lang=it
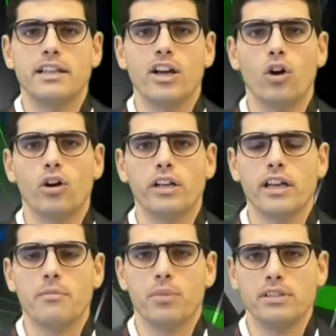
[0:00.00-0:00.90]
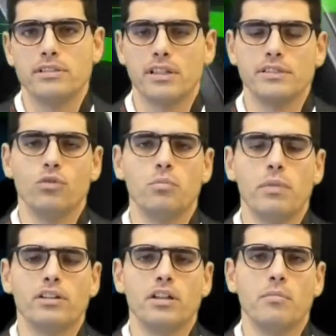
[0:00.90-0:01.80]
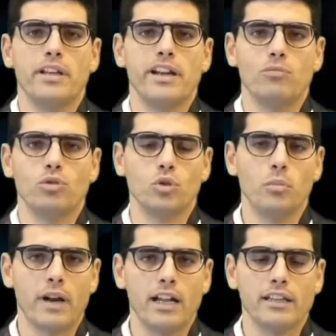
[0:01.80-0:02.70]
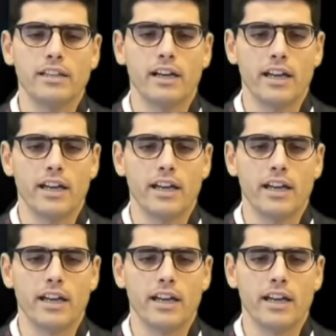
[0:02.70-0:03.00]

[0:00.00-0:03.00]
teoriche e poi si sta sviluppando in maniera molto pratica,